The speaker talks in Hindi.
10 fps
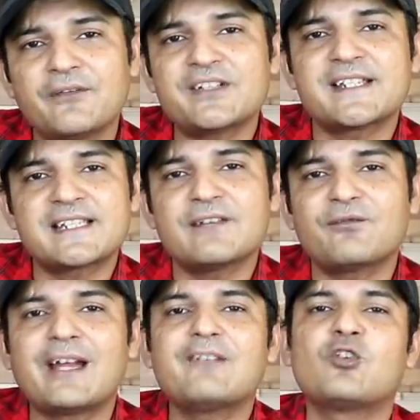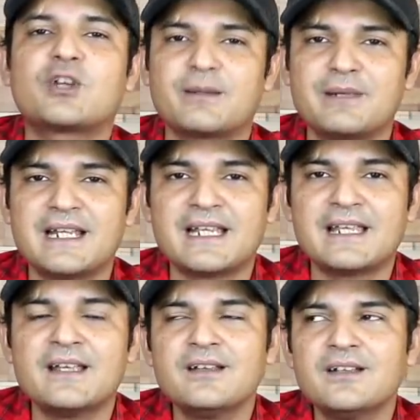या फिर 65 वॉट की
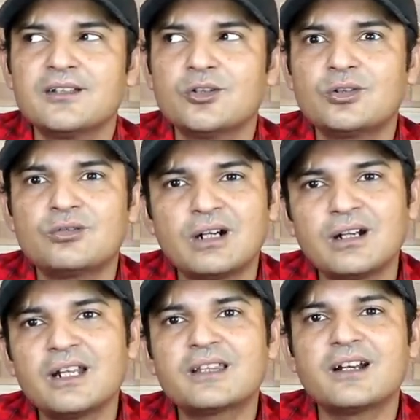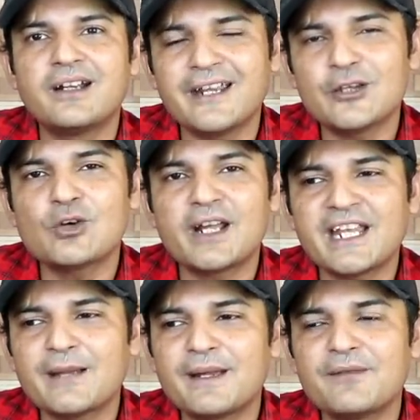मिलेगी तो 20 30 की तो आ
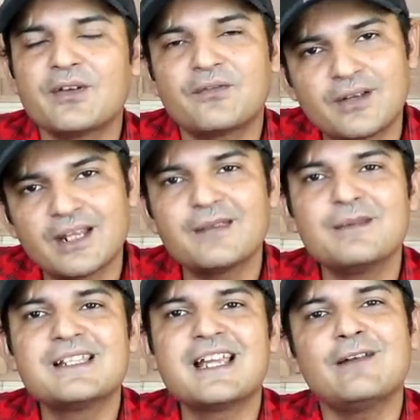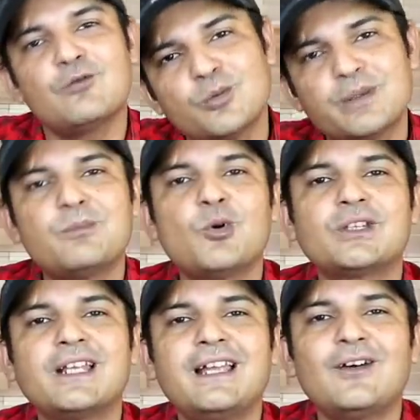रही है भाई 50 की मिल जाए वो भी
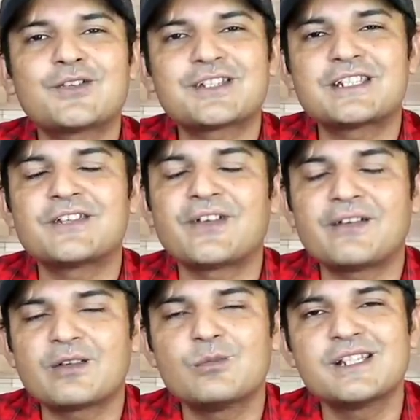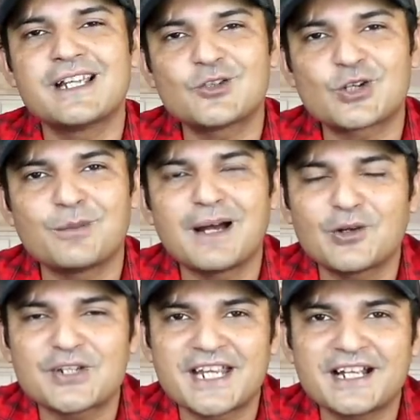बहुत है और 65 की मिल जाए तो
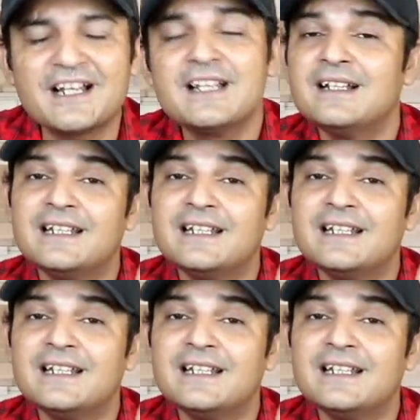कमाल हो जाएगा